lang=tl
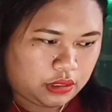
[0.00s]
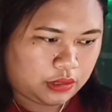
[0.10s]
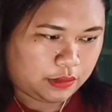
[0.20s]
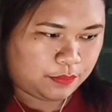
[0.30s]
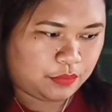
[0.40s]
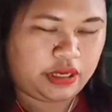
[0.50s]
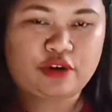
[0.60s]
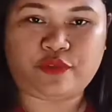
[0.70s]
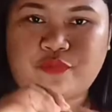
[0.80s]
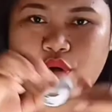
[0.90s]
um,
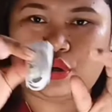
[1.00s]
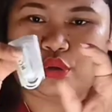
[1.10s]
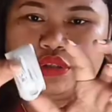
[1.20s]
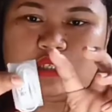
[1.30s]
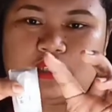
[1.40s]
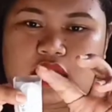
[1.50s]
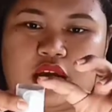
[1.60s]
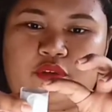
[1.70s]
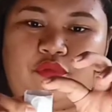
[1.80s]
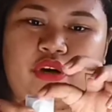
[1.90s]
earphones na